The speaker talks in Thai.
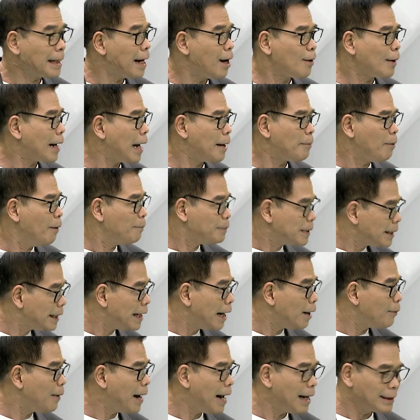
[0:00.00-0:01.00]
เป็นก้าวไกลผม
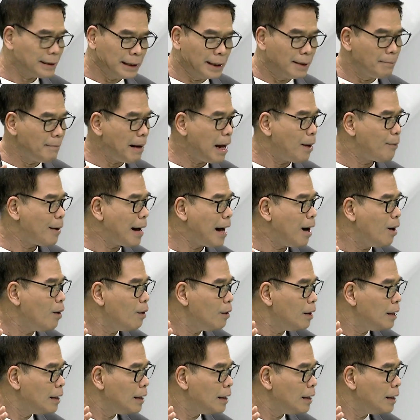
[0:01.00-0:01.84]
เชื่อว่าถึงแม้ว่า